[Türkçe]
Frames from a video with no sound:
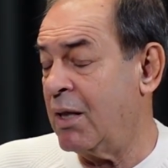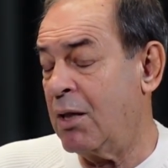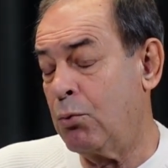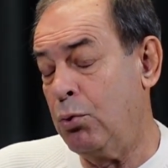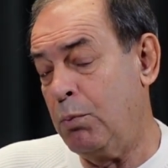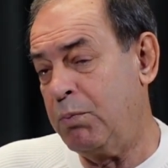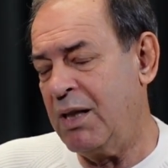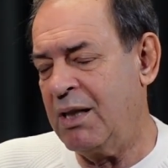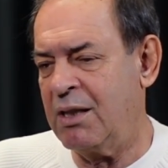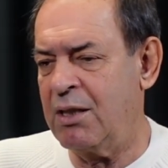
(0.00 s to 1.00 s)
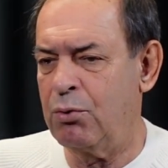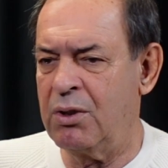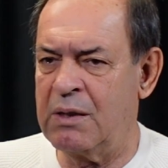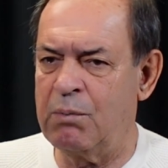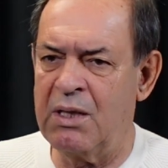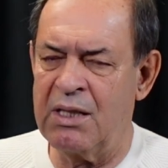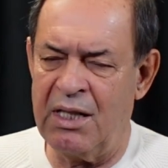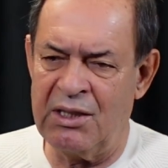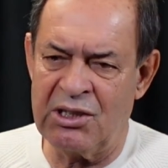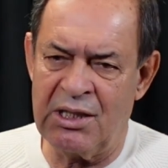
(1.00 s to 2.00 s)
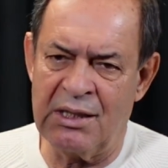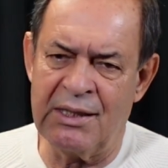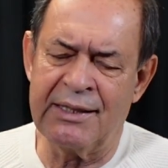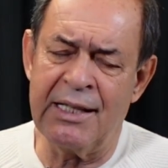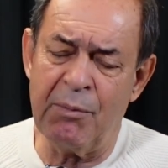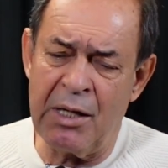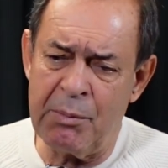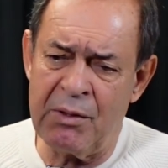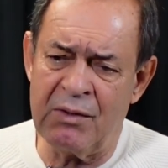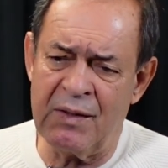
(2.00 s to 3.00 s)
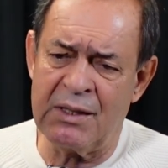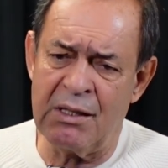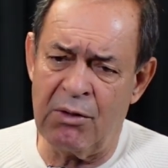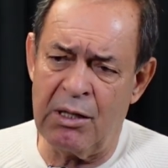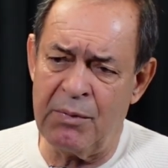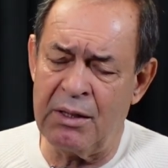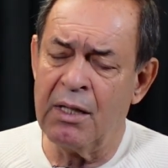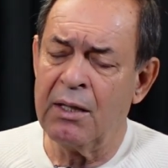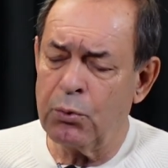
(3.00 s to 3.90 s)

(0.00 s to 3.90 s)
Veya Yok. kulüp kulüplerdeki yönetimler aynı şekilde tamamen ve tamamen